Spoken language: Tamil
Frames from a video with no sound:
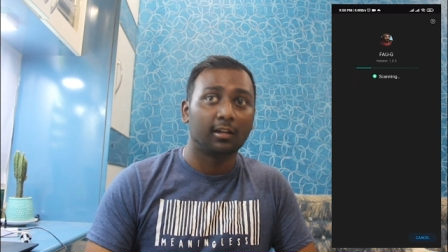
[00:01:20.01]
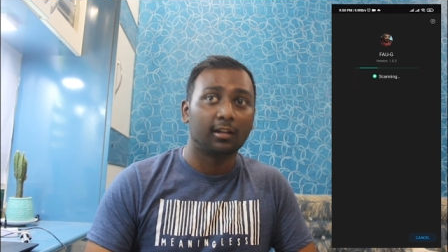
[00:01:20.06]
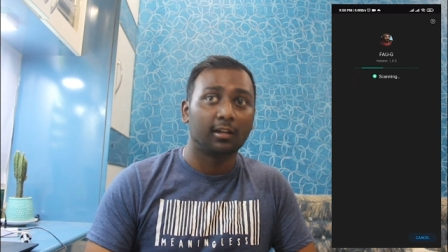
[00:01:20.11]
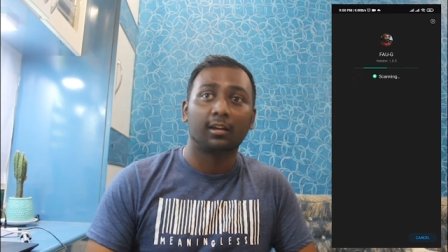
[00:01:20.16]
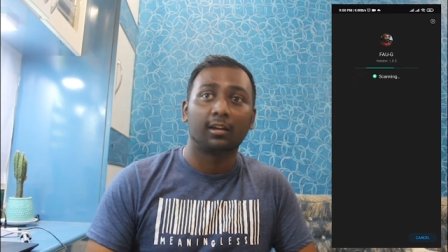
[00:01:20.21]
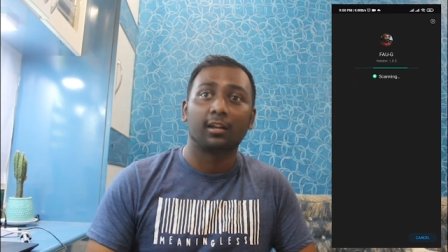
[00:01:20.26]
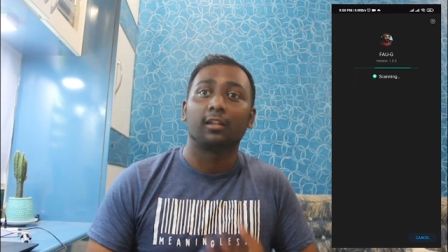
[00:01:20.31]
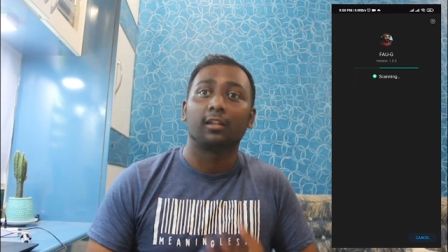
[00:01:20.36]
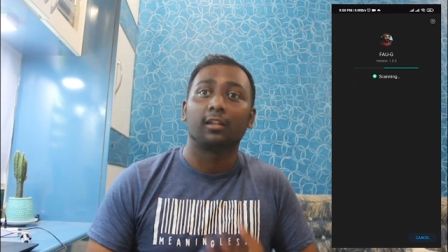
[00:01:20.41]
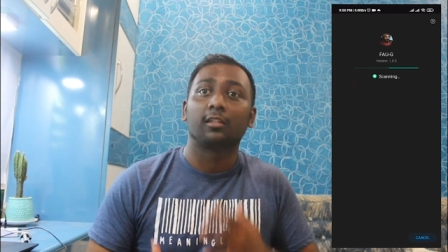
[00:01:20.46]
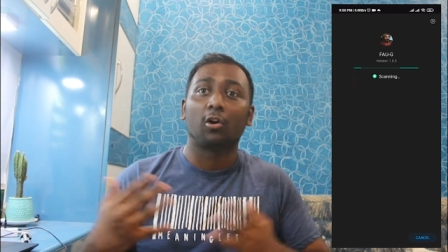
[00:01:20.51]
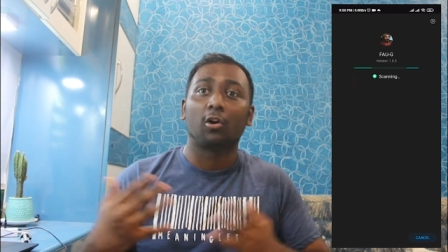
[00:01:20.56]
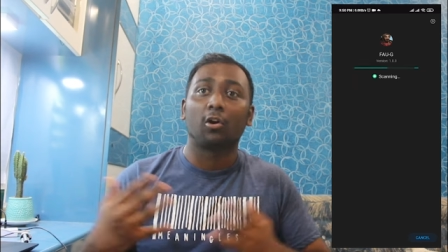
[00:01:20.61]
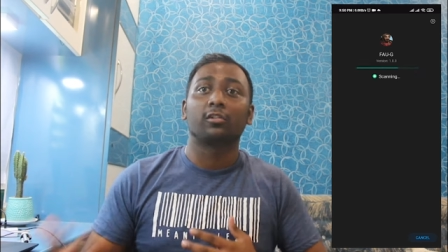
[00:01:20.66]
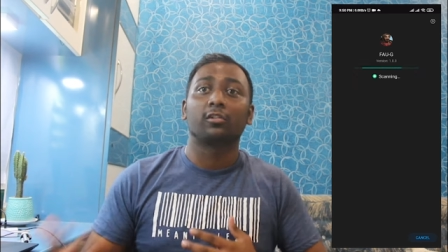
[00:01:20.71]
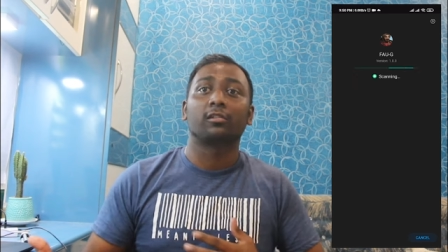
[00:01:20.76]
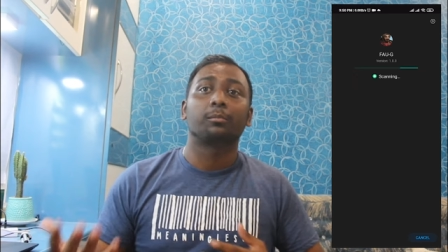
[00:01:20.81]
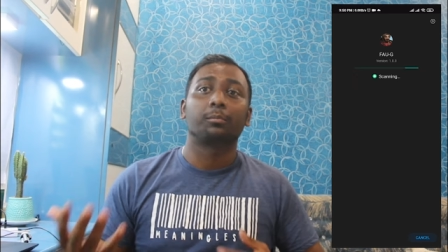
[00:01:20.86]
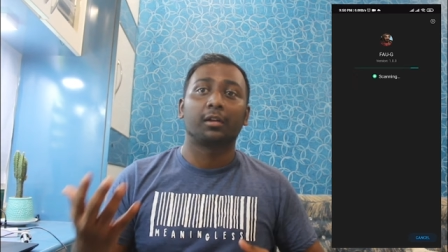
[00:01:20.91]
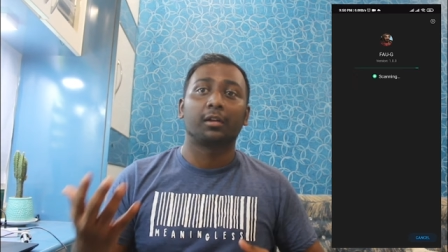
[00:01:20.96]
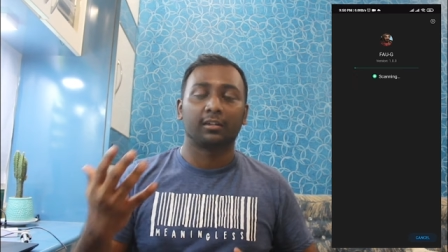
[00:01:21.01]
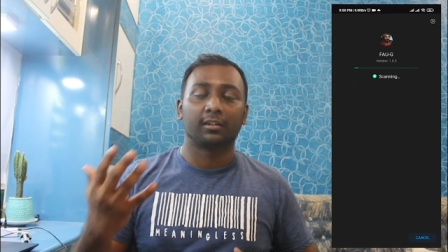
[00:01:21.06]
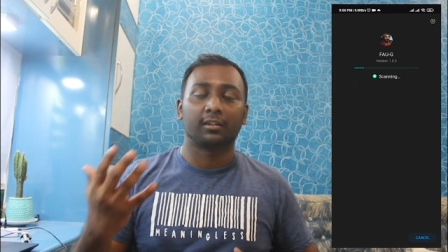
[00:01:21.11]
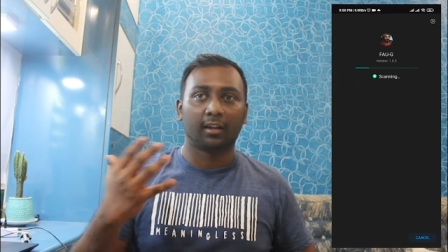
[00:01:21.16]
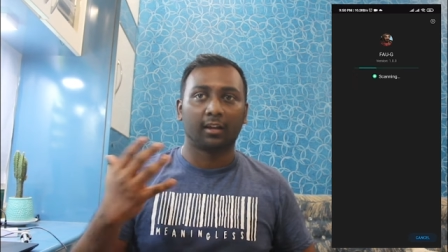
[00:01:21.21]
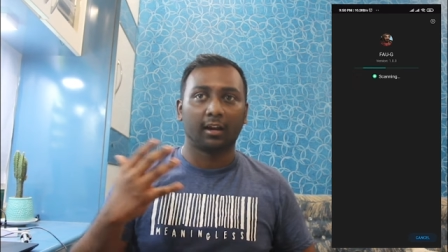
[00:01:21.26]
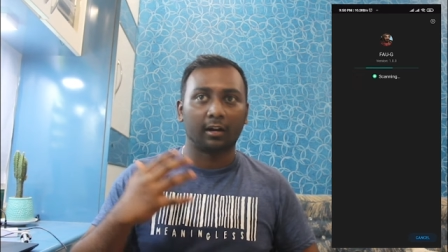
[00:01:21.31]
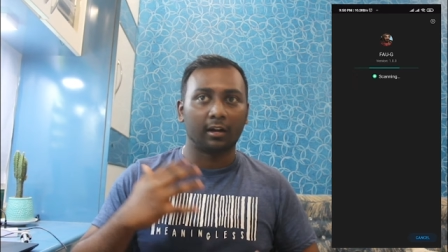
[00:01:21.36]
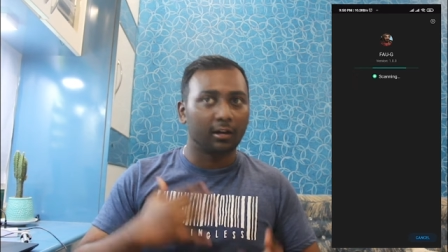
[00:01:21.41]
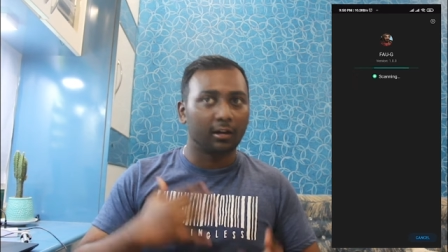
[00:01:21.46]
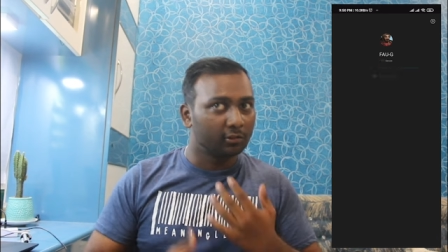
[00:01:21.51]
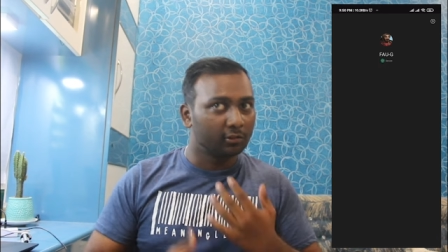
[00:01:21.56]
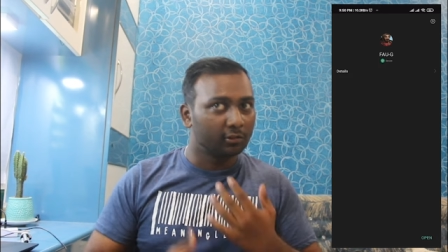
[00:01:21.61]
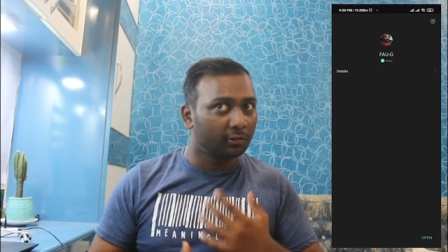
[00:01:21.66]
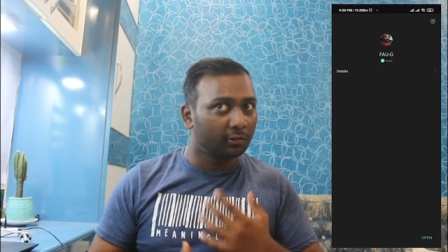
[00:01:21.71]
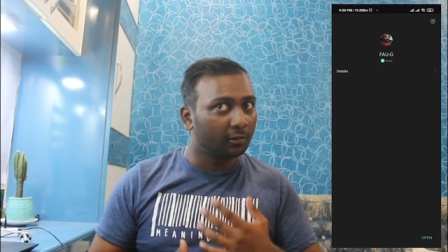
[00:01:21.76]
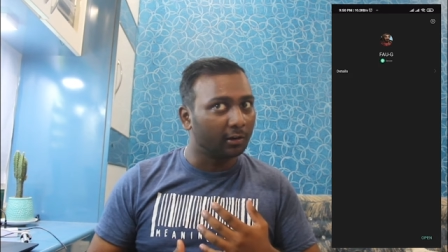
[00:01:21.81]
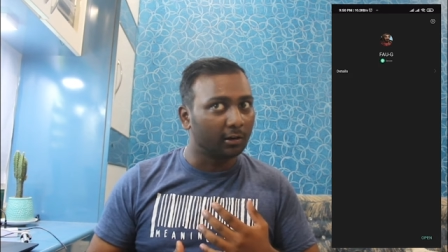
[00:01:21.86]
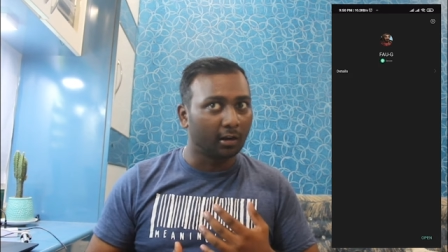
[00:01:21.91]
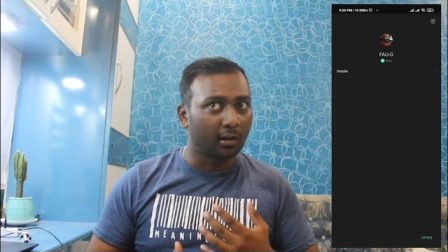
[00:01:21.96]
இல்லை அந்த கான்செப்ட் எக்ஸாக்டாக
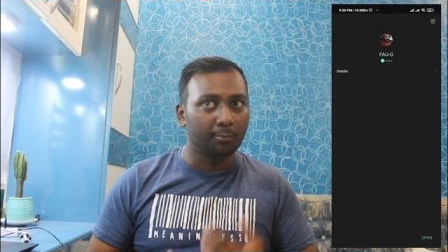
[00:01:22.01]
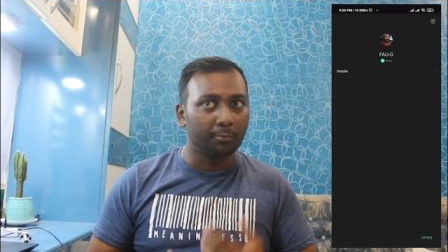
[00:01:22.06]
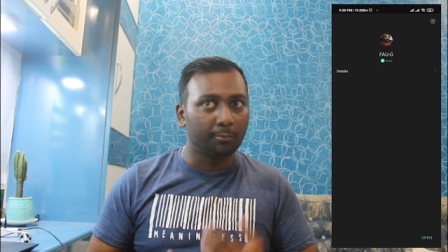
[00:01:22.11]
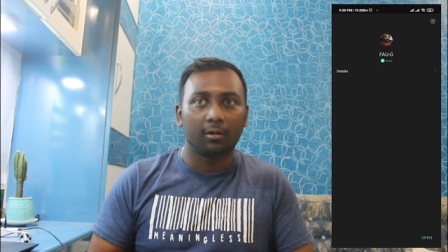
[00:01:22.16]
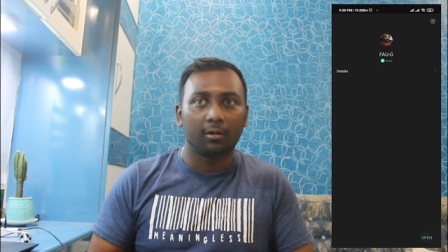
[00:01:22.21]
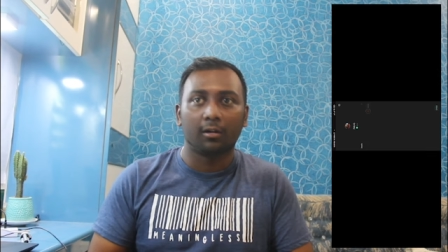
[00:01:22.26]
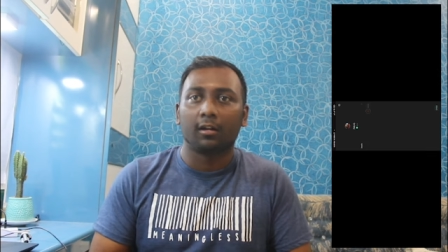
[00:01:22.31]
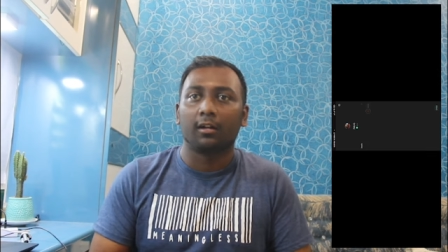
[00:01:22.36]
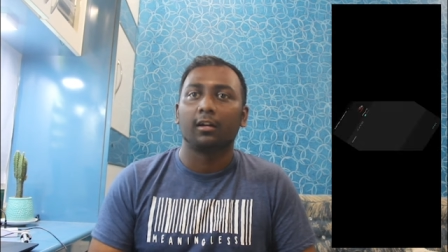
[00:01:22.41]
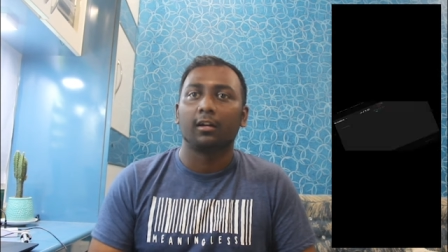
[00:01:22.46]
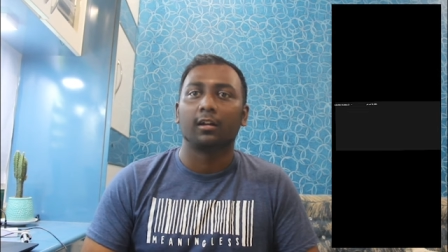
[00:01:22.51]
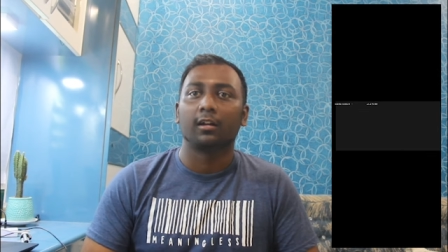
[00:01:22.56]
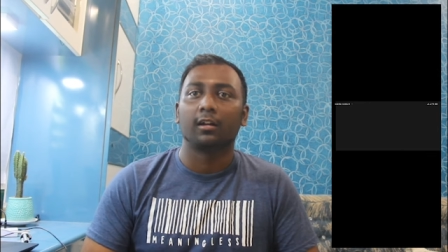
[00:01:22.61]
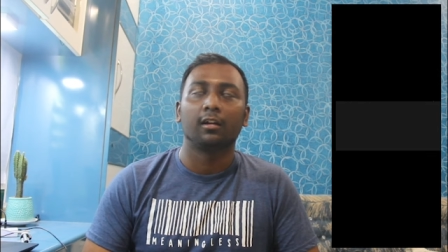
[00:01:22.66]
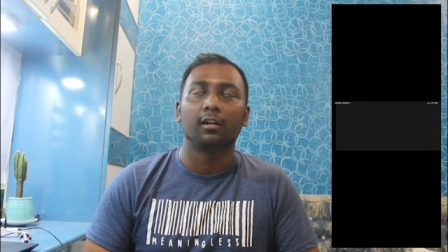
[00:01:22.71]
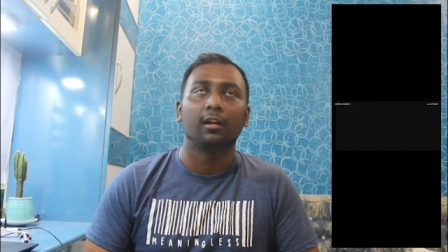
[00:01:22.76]
எடுத்துகிட்டு வர ட்ரை பண்ணுறாங்க